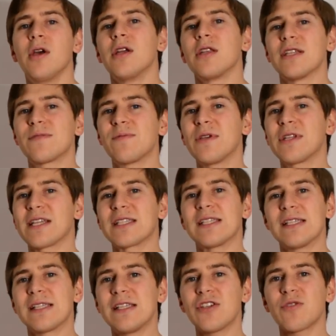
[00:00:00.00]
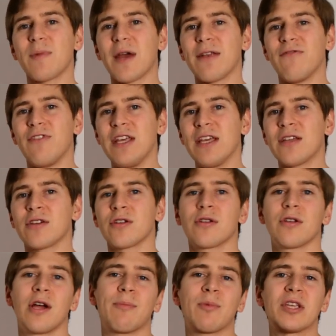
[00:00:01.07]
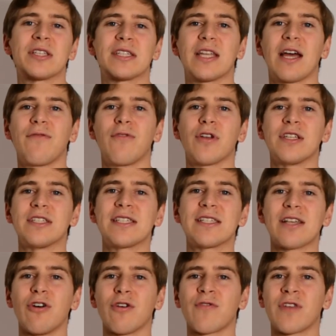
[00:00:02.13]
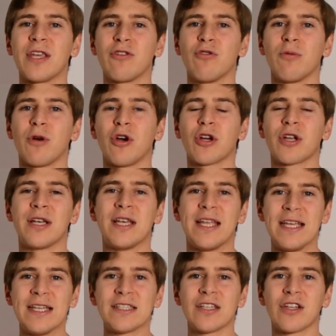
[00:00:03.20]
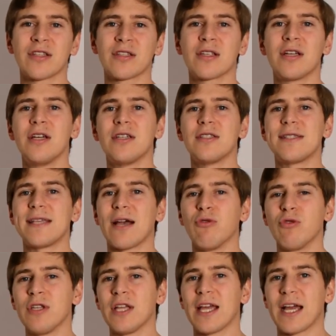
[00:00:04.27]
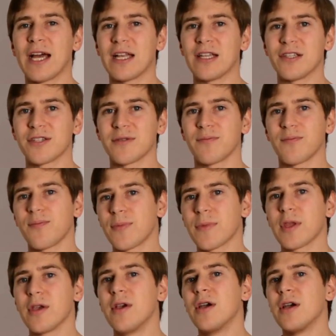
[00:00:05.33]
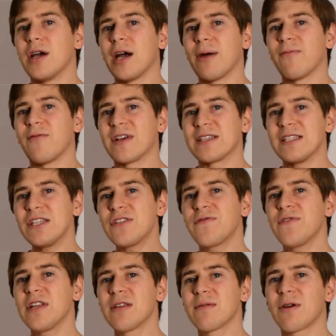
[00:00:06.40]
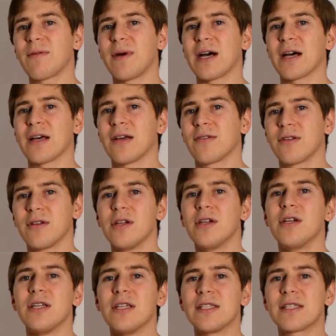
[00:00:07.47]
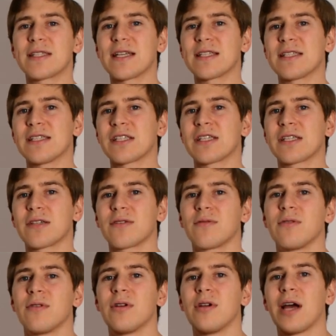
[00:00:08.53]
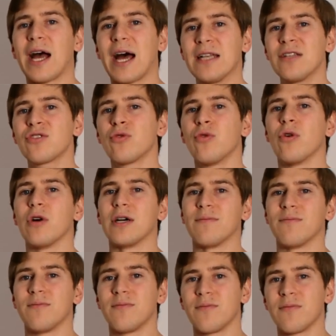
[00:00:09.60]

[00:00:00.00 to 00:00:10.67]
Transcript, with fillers: Deswegen, das ist nicht mein Weg. Abgesehen davon ist es auch gegenüber euren Lesern sehr unehrlich. Ähm, was ich viel lieber mache, ist, dass ich androhe.